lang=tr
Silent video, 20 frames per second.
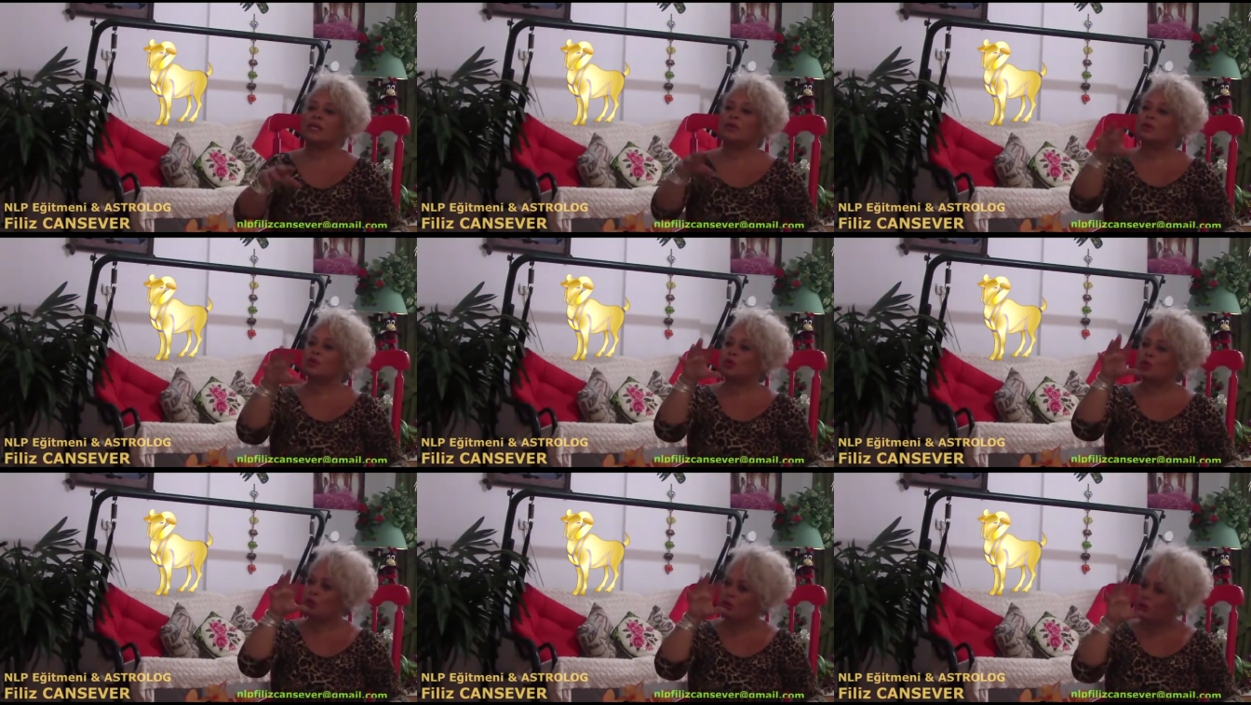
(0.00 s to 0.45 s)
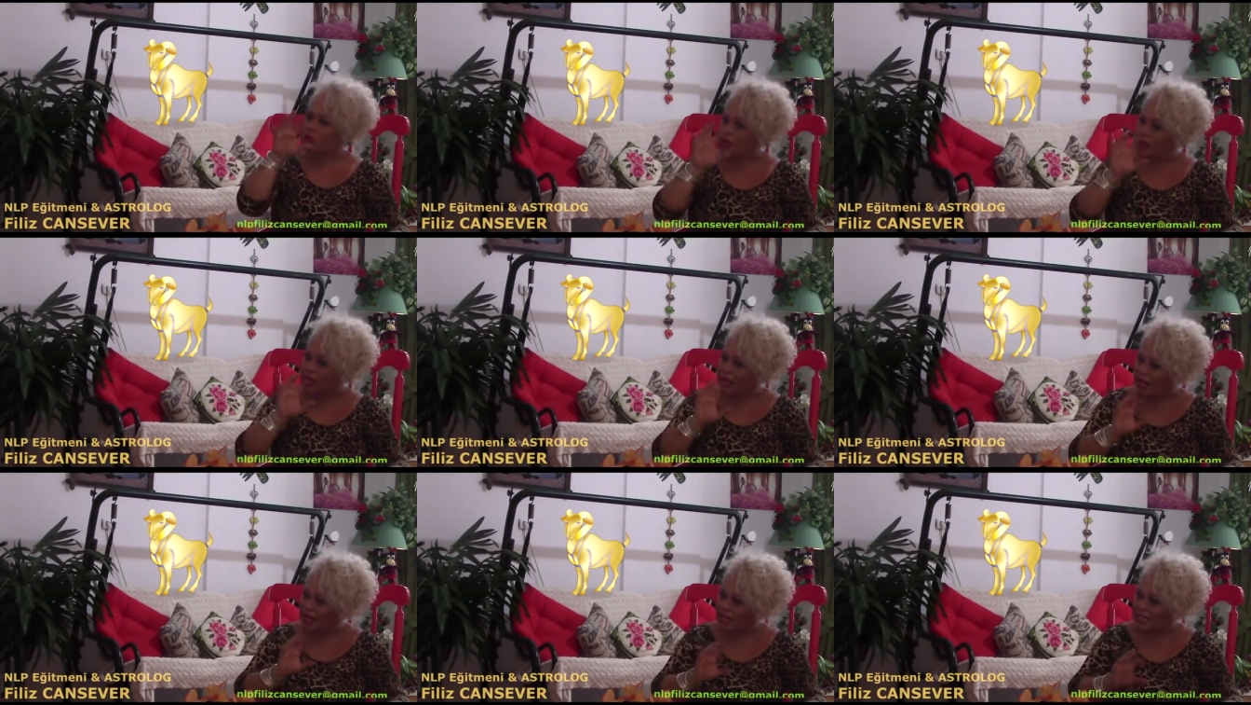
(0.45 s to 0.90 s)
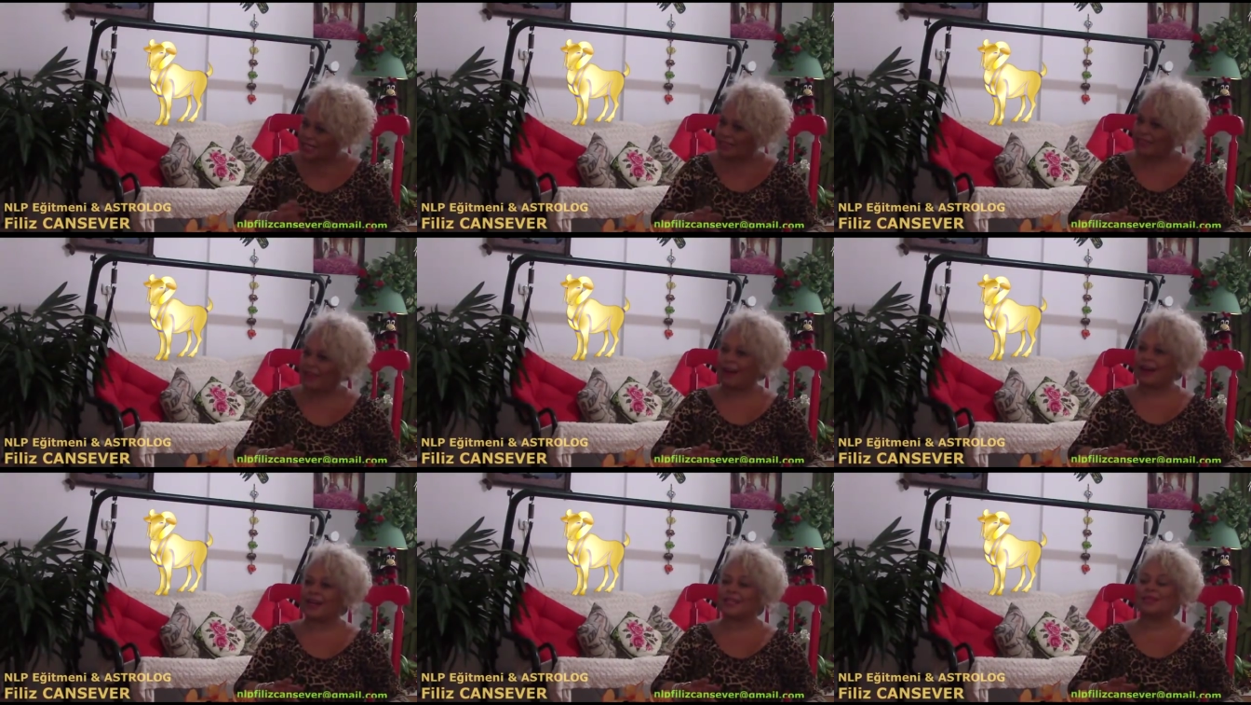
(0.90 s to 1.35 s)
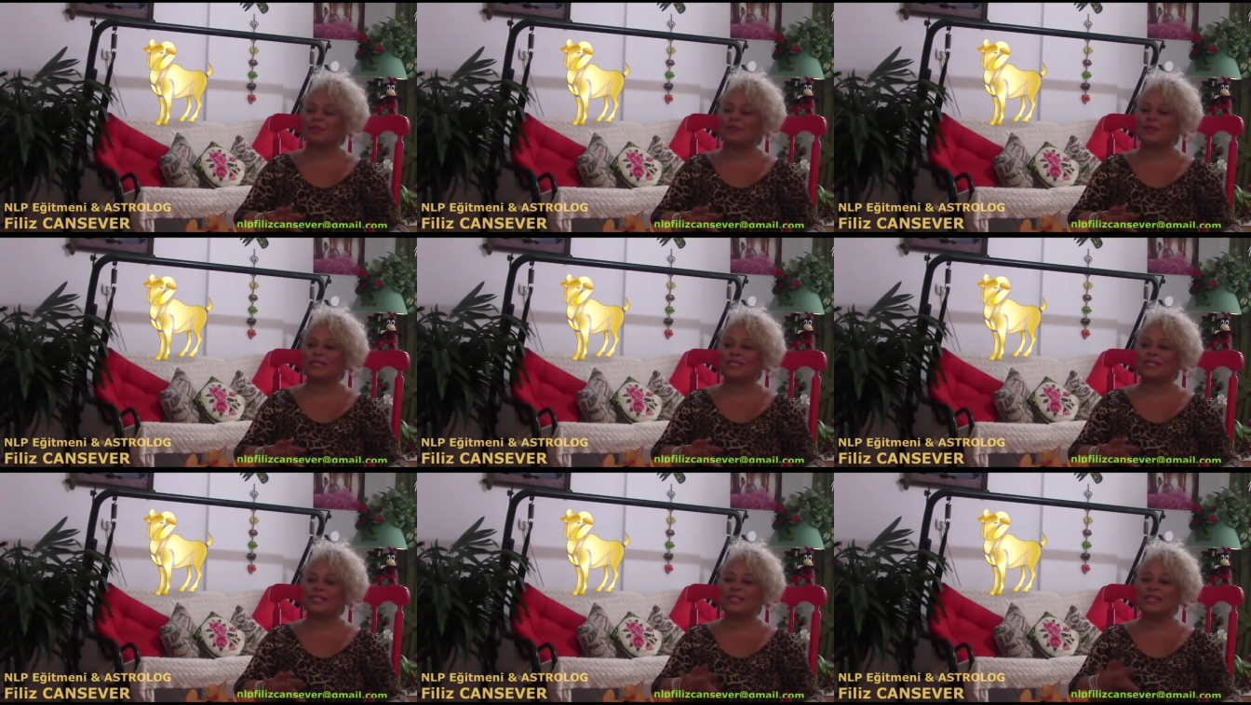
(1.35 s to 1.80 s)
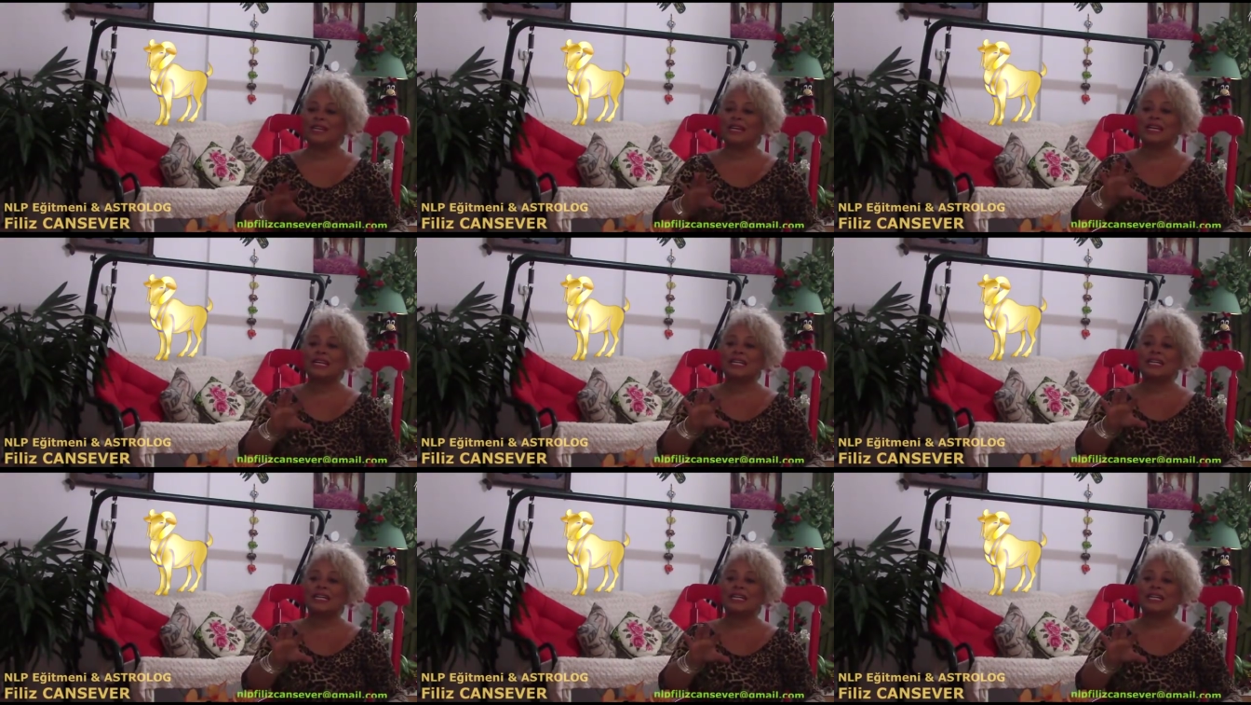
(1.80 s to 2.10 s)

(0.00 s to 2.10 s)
Sonuçta asıl hakimiyetin